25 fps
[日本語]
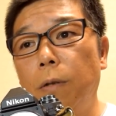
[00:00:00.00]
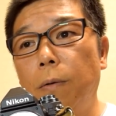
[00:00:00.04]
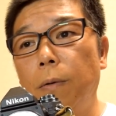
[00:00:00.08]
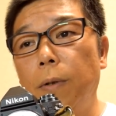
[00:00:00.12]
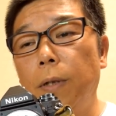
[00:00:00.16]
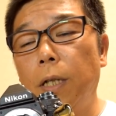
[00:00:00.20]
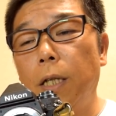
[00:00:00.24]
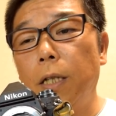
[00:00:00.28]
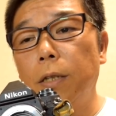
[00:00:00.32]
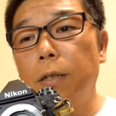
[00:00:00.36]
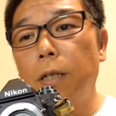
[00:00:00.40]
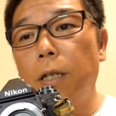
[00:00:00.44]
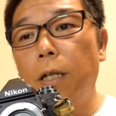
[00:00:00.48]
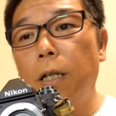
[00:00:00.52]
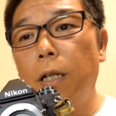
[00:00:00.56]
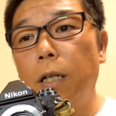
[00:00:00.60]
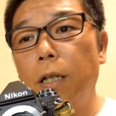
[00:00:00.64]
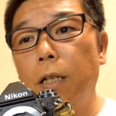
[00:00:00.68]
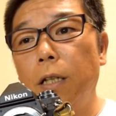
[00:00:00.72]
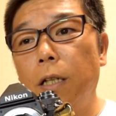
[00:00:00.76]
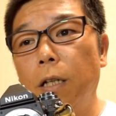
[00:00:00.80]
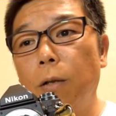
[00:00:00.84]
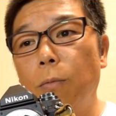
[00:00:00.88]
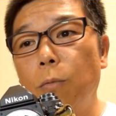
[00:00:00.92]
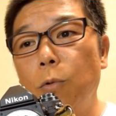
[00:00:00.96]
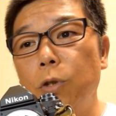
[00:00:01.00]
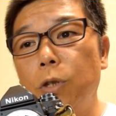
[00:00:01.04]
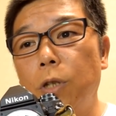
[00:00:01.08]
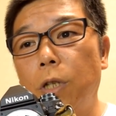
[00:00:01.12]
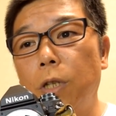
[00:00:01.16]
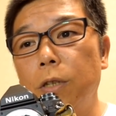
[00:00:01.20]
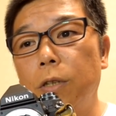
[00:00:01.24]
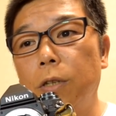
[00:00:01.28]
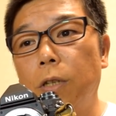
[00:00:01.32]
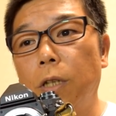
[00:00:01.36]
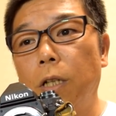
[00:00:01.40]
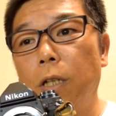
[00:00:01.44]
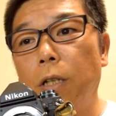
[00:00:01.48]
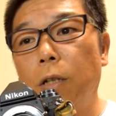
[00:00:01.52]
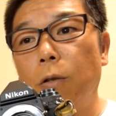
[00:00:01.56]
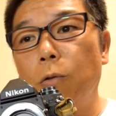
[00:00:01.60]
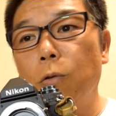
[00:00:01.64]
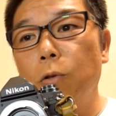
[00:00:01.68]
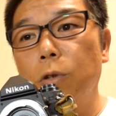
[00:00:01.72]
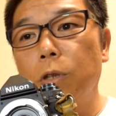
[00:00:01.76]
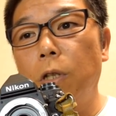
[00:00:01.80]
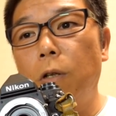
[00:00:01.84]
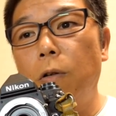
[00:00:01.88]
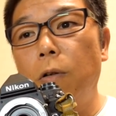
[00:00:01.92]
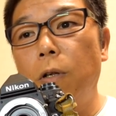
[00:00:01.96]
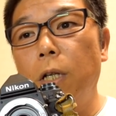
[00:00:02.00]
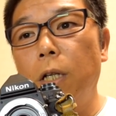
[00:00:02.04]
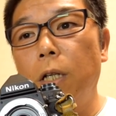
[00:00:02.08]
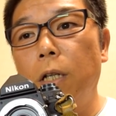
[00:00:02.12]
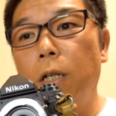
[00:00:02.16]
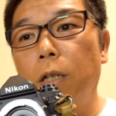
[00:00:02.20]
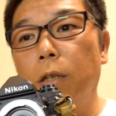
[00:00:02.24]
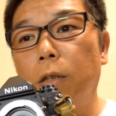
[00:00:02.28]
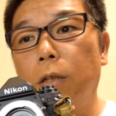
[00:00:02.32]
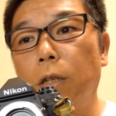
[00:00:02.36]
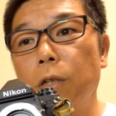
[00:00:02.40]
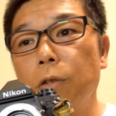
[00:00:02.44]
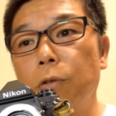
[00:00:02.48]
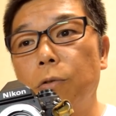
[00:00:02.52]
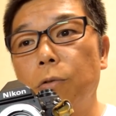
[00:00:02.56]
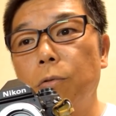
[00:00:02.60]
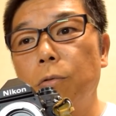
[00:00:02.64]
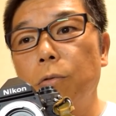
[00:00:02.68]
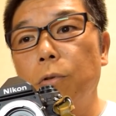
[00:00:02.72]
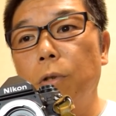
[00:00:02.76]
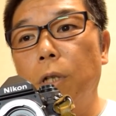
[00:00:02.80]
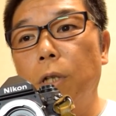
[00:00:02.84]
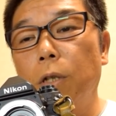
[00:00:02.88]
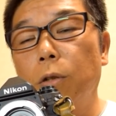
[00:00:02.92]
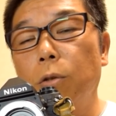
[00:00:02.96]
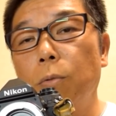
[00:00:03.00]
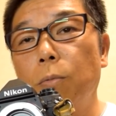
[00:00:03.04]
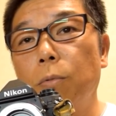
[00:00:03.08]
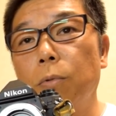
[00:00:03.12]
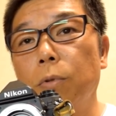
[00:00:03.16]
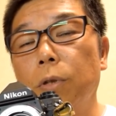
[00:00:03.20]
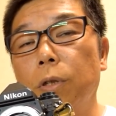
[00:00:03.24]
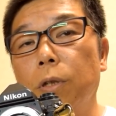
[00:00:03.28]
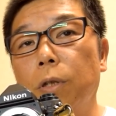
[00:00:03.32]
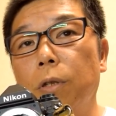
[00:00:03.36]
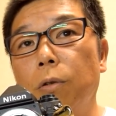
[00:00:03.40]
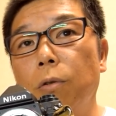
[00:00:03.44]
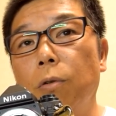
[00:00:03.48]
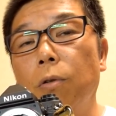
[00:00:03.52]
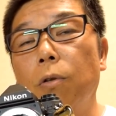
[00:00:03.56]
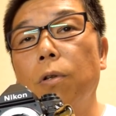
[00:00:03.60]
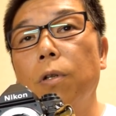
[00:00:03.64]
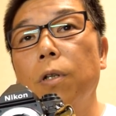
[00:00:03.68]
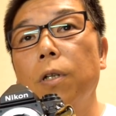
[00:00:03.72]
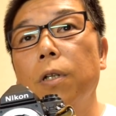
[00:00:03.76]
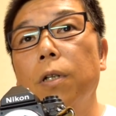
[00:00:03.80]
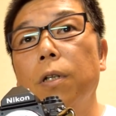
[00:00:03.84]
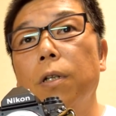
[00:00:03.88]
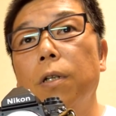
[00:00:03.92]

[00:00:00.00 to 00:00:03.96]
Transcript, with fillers: まあ、朝からいいからもしかしたらこう触れんかったりするんかなと思うんですけど、